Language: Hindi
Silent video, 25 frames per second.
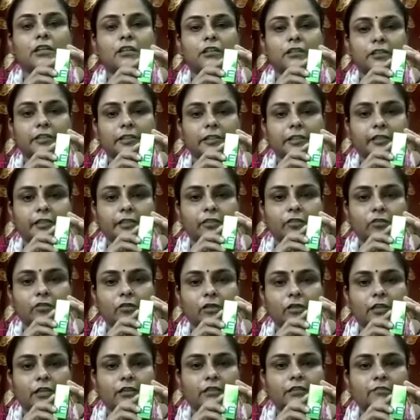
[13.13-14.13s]
टी ट्री ऑयल
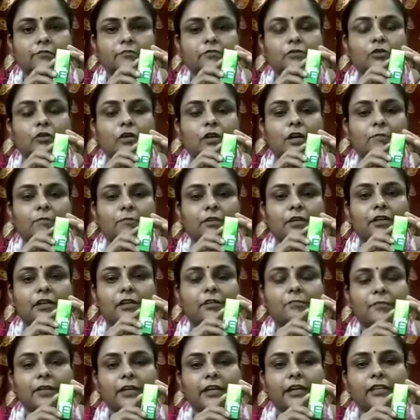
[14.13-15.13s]
है समझो आपके घर
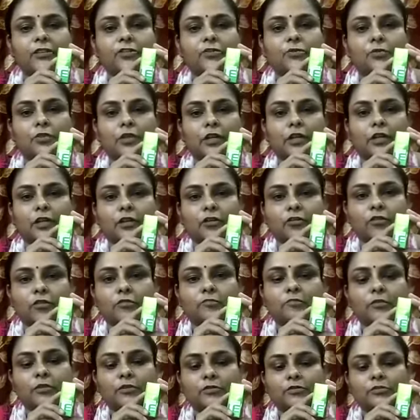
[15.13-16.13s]
में एक छोटा डॉक्टर
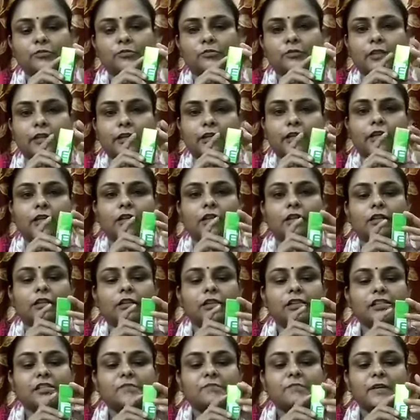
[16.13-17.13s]
मौजूद है
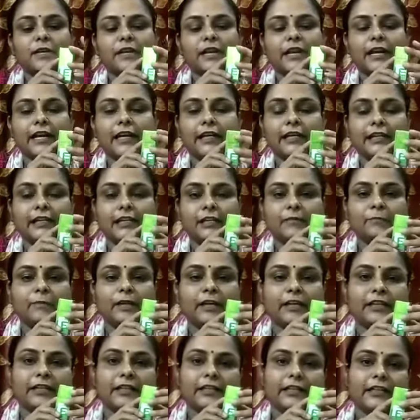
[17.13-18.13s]
इसमें एंटी
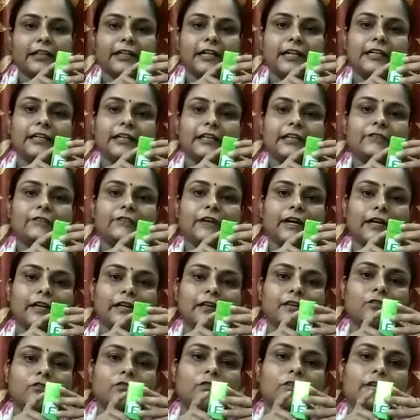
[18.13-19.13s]
बैक्टीरियल एंटी वायरल
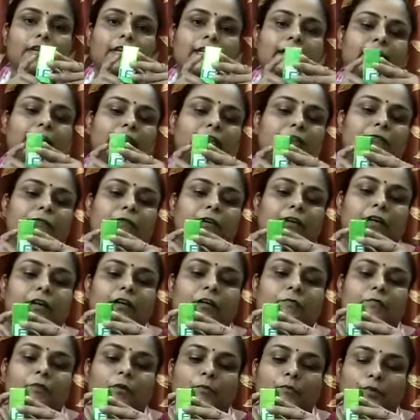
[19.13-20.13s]
और एंटी फंगल
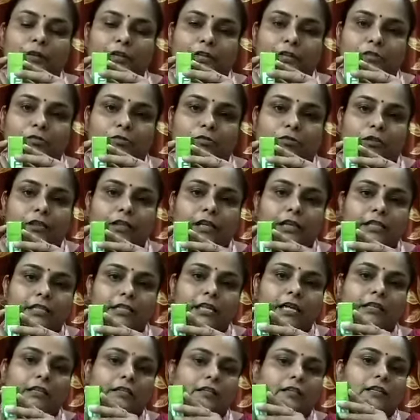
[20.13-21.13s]
प्रॉपर्टीज़ होती हैं
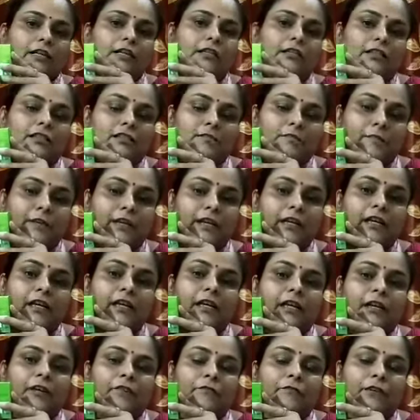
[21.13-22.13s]
साथ ही साथ इसमें
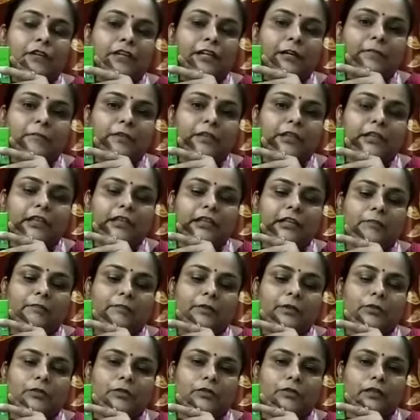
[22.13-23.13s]
विटामिन ई e भी
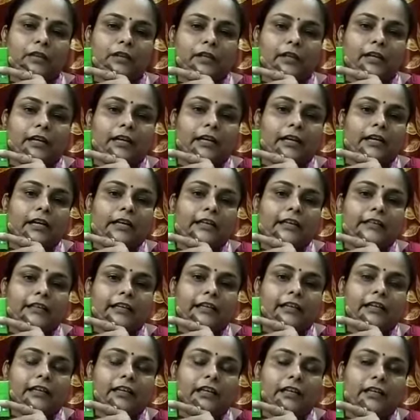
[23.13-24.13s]
होता है ये
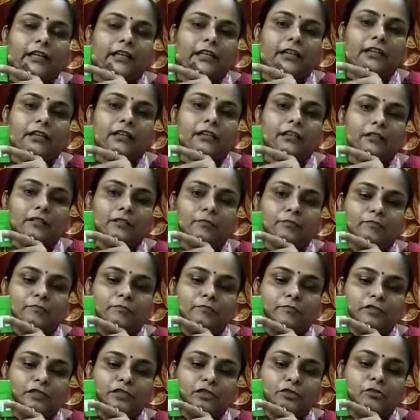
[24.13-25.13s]
कई
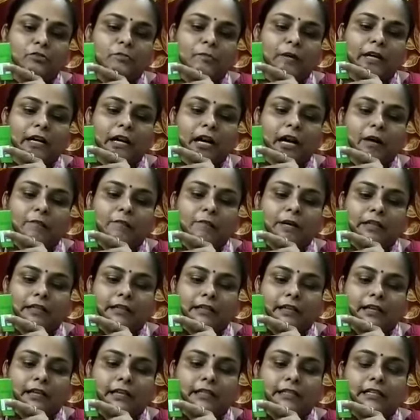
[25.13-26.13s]
चीज़ों में काम आता
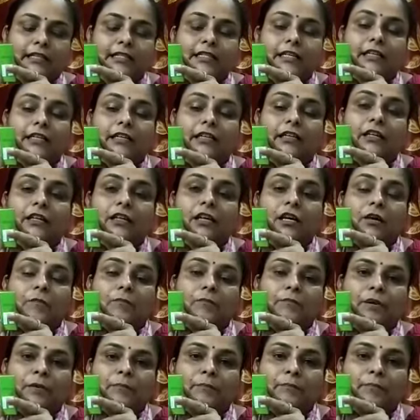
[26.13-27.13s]
है जैसे कि
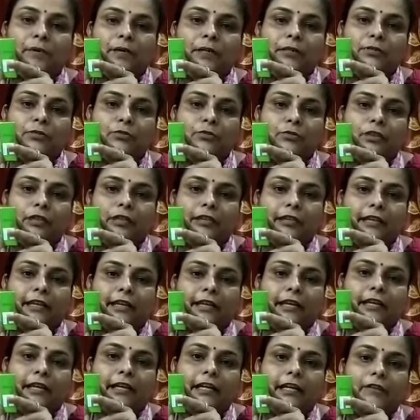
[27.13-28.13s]
पिंपल्स हो जाते हैं
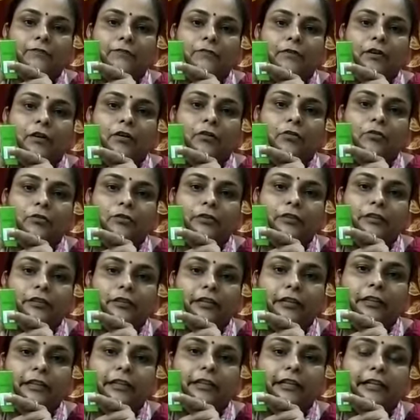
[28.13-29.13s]
हेयर फॉल हो जाते हैं
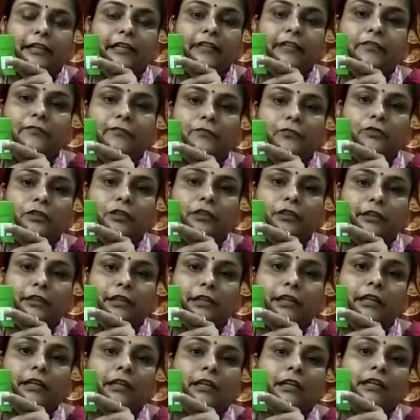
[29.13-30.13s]
या डेंड्रफ हो जाते हैं
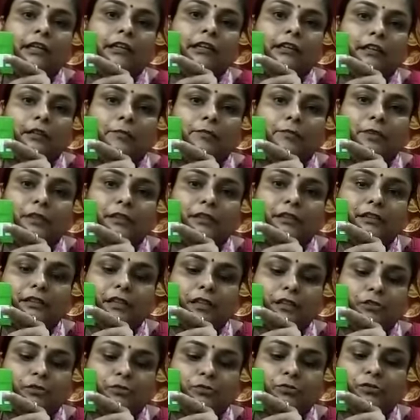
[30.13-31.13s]
तब भी इसका
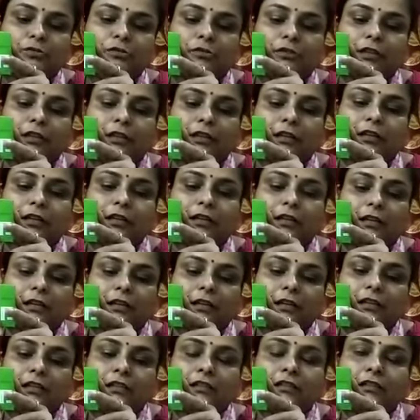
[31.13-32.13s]
यूज़ करके
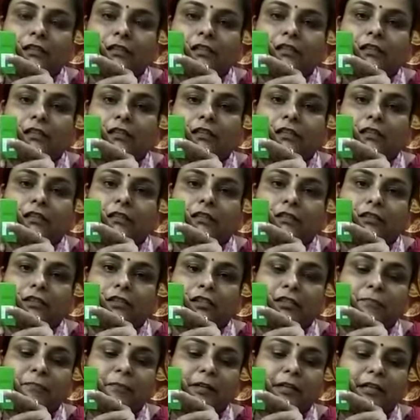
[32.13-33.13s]
इनसे
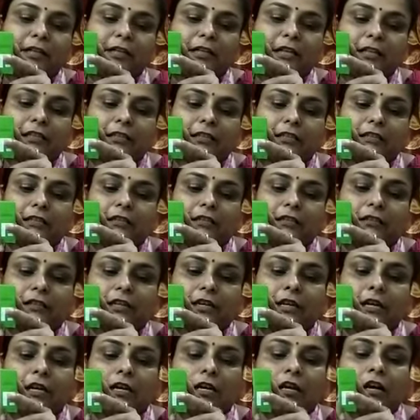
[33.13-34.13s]
ट्रीटमेंट किया जा सकता
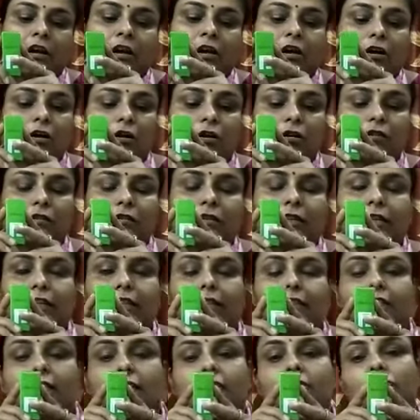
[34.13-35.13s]
है और साथ ही
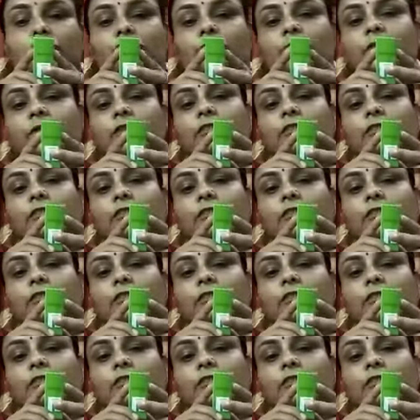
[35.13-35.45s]
साथ जो